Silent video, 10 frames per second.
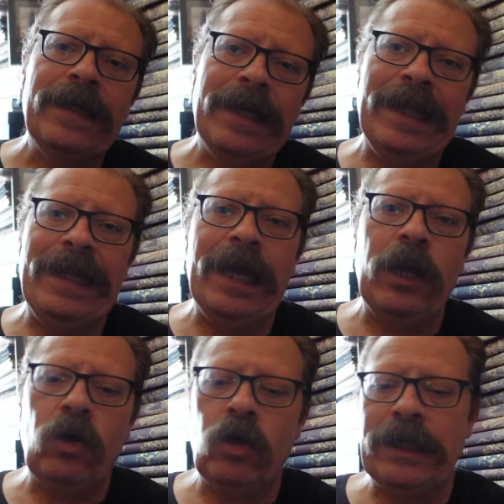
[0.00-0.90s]
el
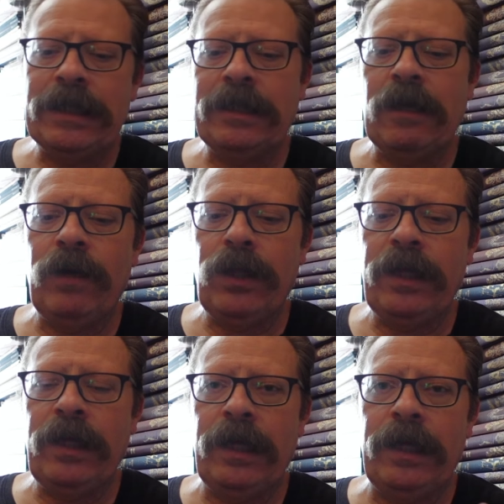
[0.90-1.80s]
diálogo que se
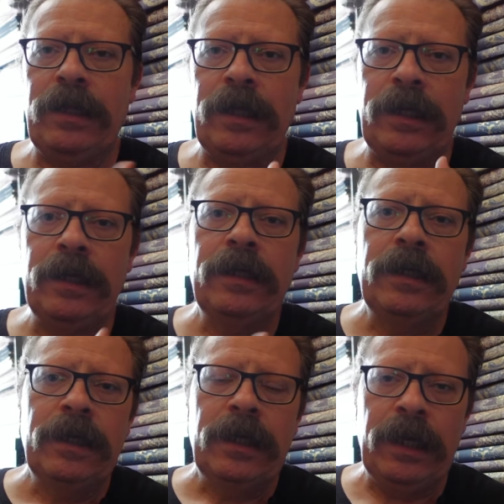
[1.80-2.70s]
establece entre
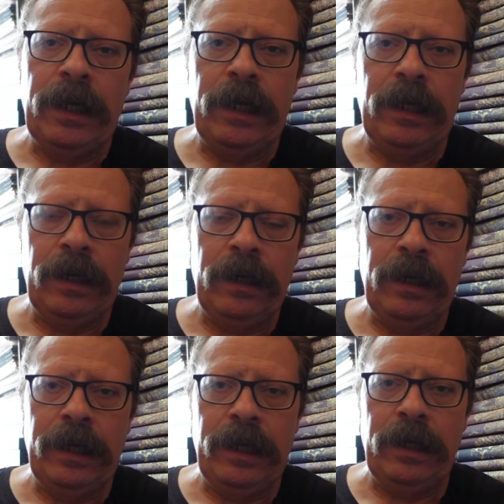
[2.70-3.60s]

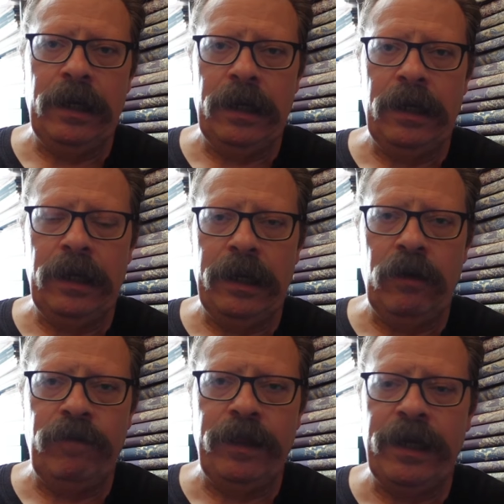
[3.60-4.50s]
el,
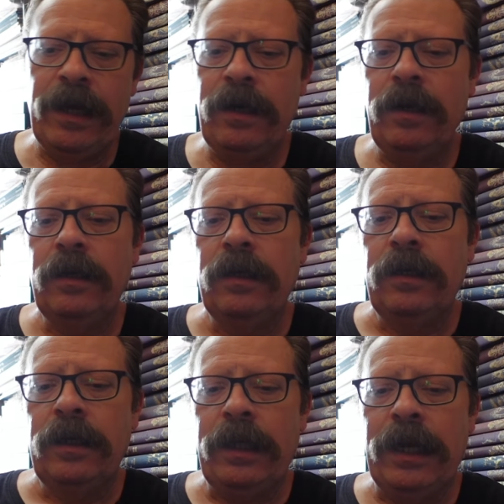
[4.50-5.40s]
oficial
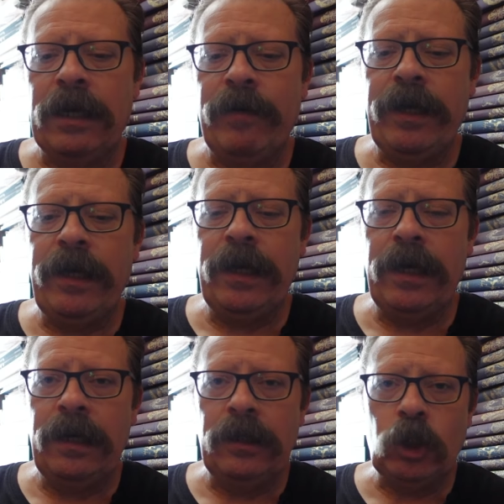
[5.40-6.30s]
de la
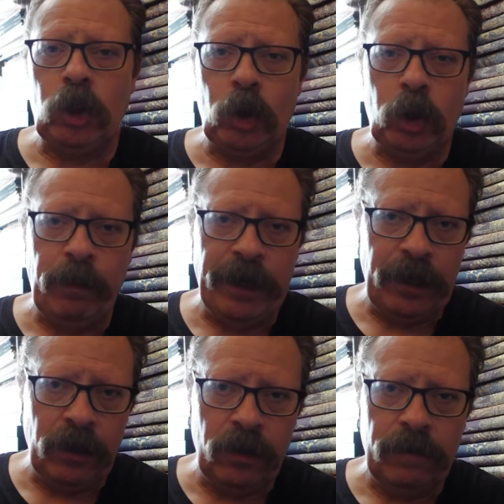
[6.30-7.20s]
caballería, su
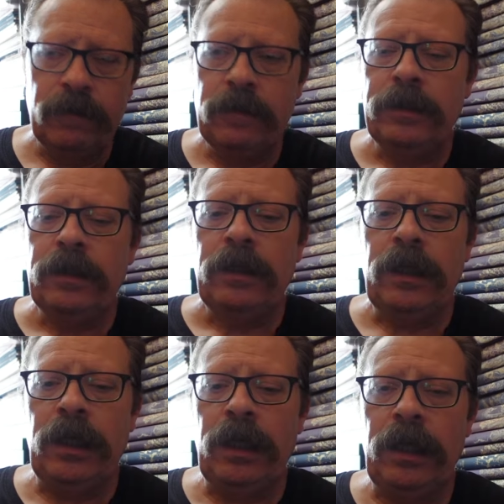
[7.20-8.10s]
superior
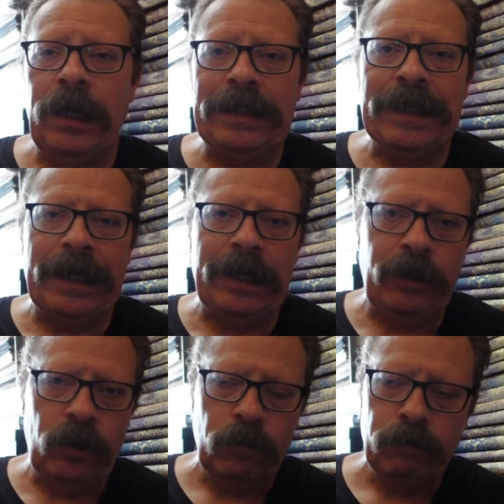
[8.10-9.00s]
y el
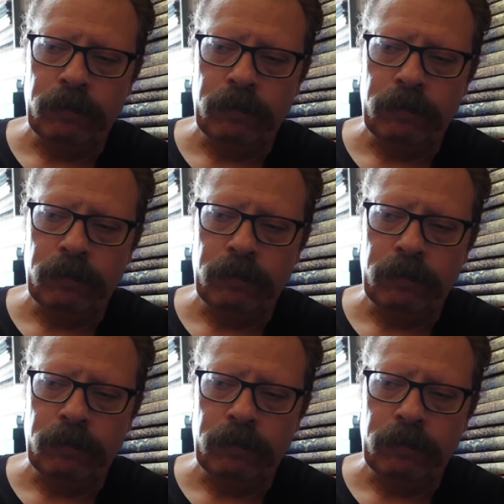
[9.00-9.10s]
sargento.